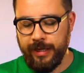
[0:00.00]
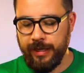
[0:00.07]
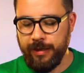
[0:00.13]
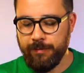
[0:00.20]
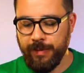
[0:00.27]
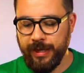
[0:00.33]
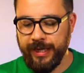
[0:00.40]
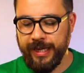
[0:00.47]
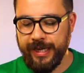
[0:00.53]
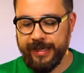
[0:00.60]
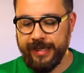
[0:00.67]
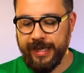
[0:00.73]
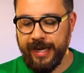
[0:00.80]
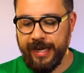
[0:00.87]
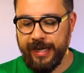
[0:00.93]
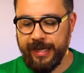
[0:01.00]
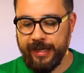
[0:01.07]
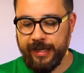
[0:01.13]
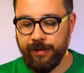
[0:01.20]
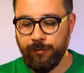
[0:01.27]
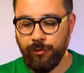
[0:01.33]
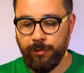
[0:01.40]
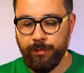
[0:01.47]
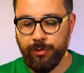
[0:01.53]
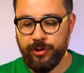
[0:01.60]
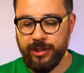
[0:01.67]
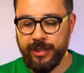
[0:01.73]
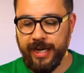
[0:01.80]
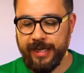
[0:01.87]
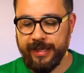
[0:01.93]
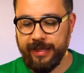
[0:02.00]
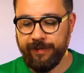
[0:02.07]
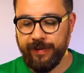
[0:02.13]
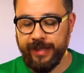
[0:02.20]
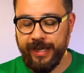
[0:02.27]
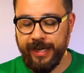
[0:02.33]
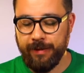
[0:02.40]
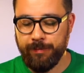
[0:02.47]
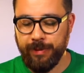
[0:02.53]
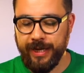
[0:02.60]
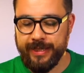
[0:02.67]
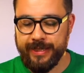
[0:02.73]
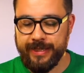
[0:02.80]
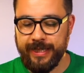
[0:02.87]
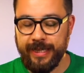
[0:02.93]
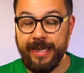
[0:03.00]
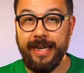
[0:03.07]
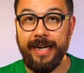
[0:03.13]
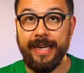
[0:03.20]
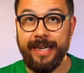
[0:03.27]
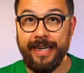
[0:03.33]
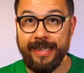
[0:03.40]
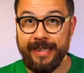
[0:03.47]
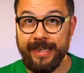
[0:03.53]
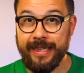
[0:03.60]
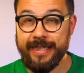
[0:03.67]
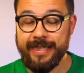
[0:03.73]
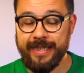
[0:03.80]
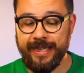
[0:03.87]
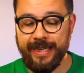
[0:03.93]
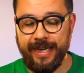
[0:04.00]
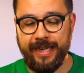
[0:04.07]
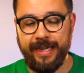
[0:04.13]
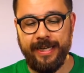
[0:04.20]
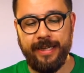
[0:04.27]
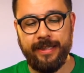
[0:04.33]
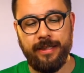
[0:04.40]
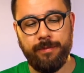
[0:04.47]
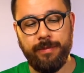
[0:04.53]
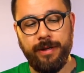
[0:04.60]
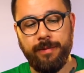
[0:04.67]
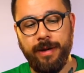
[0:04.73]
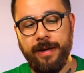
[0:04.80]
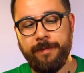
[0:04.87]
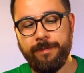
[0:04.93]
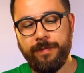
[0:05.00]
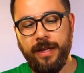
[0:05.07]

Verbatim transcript: in maniera tale che voi possiate vedere i prezzi e le caratteristiche in anteprima.